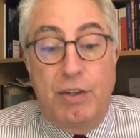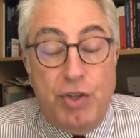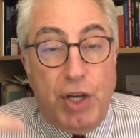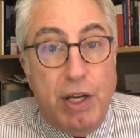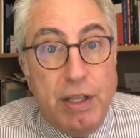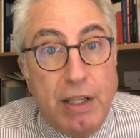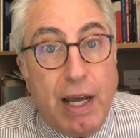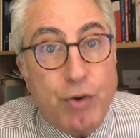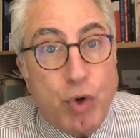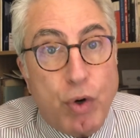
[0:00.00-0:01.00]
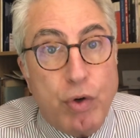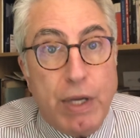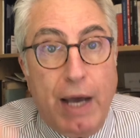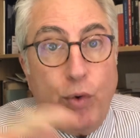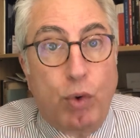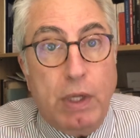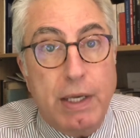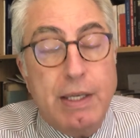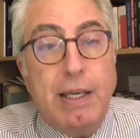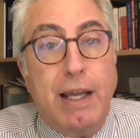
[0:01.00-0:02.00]
içeriğinden çok yani
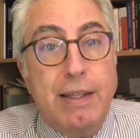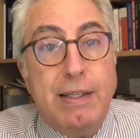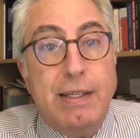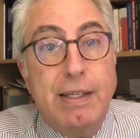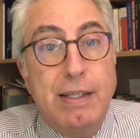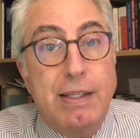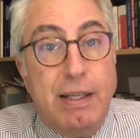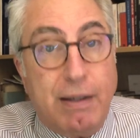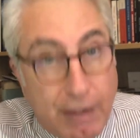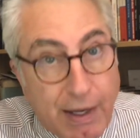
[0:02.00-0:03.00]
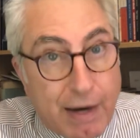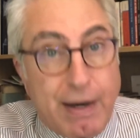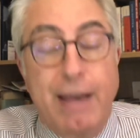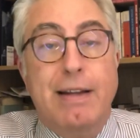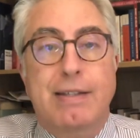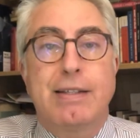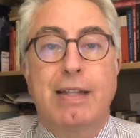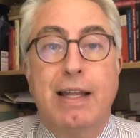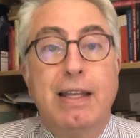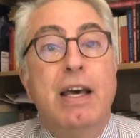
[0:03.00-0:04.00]
olayın kendisin kadar en
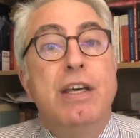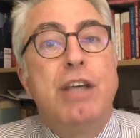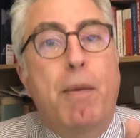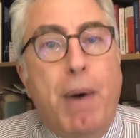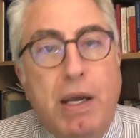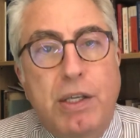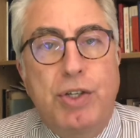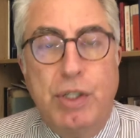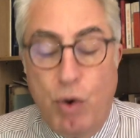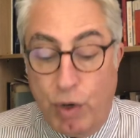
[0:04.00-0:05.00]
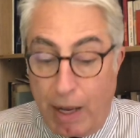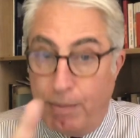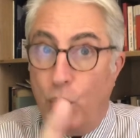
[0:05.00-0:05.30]
azından yapan kişi de önemli.